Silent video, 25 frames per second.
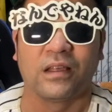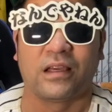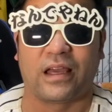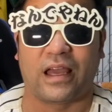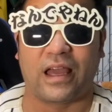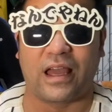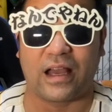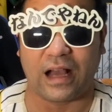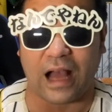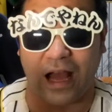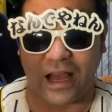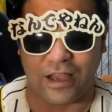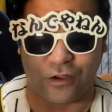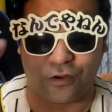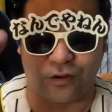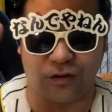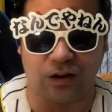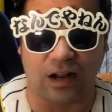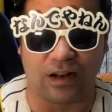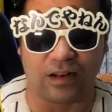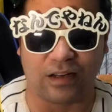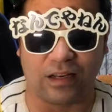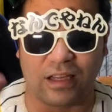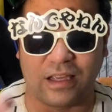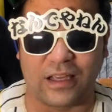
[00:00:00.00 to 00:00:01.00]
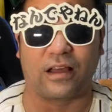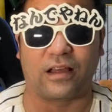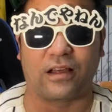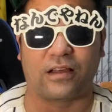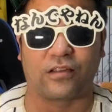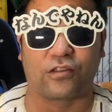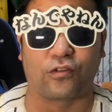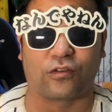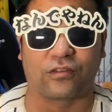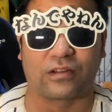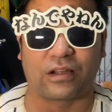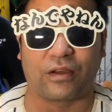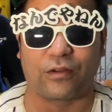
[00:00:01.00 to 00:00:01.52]
えー、概要欄に
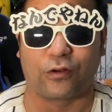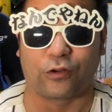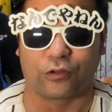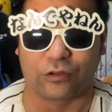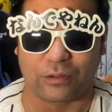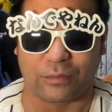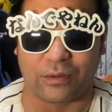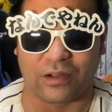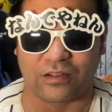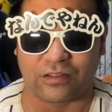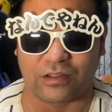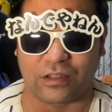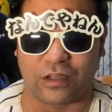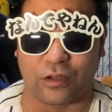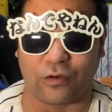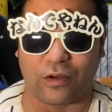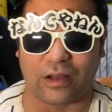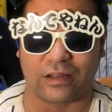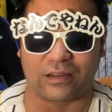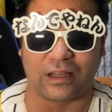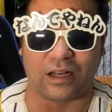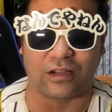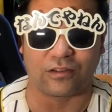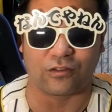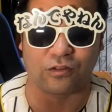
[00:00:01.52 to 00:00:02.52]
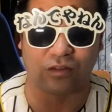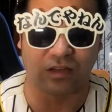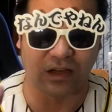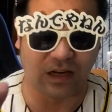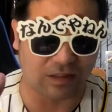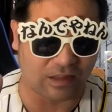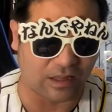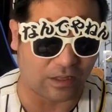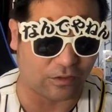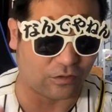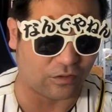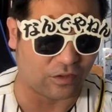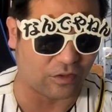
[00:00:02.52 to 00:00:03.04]
詳細が載ってますんで、よかったらそちら
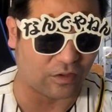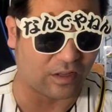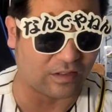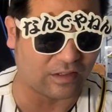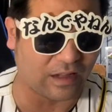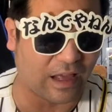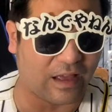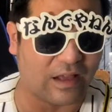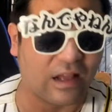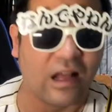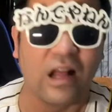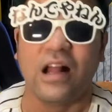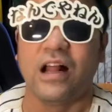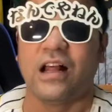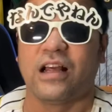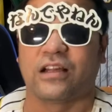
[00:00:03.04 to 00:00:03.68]
チェックしてください。